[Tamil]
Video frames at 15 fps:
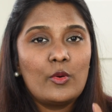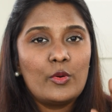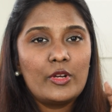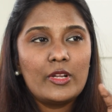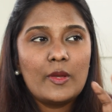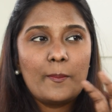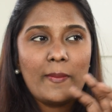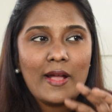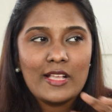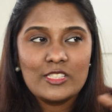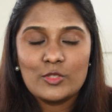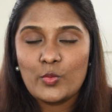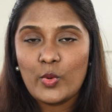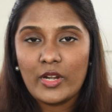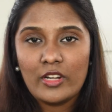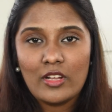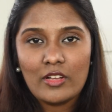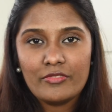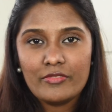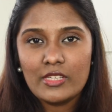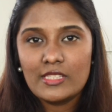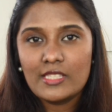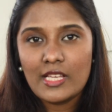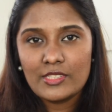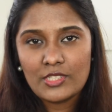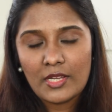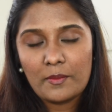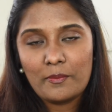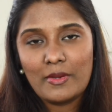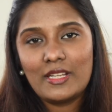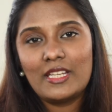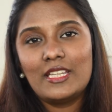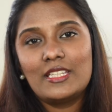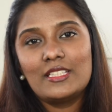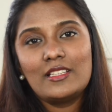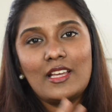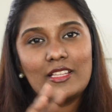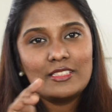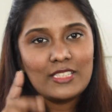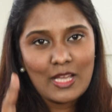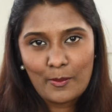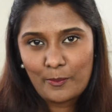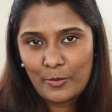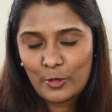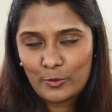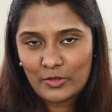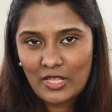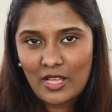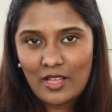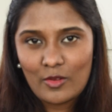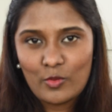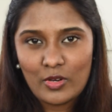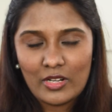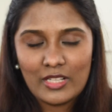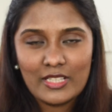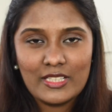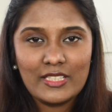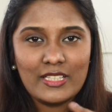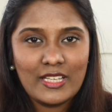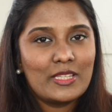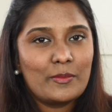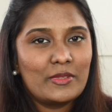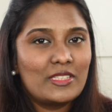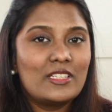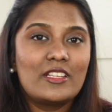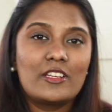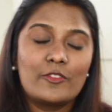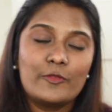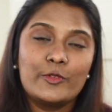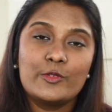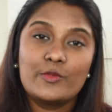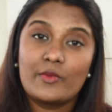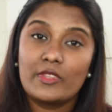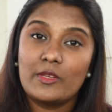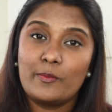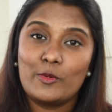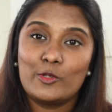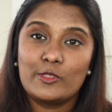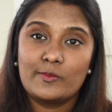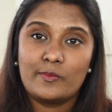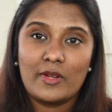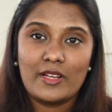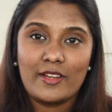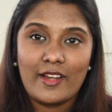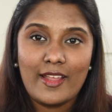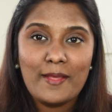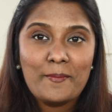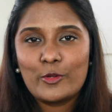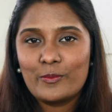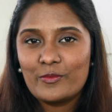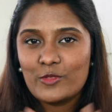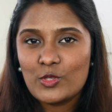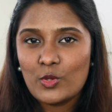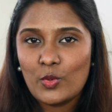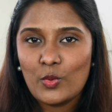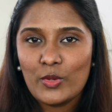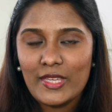ஒரு பாஸ்ட் ஒன் அண்ட் ஆஃப் வீக்ஸாக செக் பண்ணிட்டு அதுக்கப்புறம் தான் உங்களுக்கு அதை பற்றின ரிவ்யூஸ் வந்து போஸ்ட் பண்ணுறேன் ஸோ